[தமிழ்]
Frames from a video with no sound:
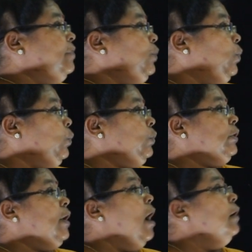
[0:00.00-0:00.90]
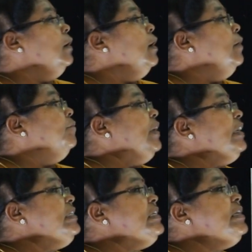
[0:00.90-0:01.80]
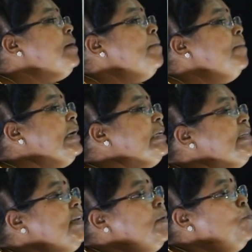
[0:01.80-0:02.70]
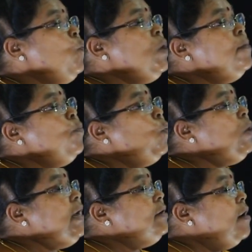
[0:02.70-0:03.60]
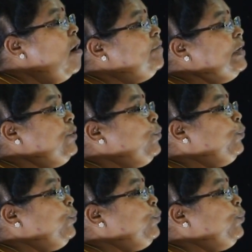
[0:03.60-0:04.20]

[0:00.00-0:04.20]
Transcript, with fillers: அவன் கூறுகிறான் வெஞ்சினம் மனதில் மூல மூல நாவின்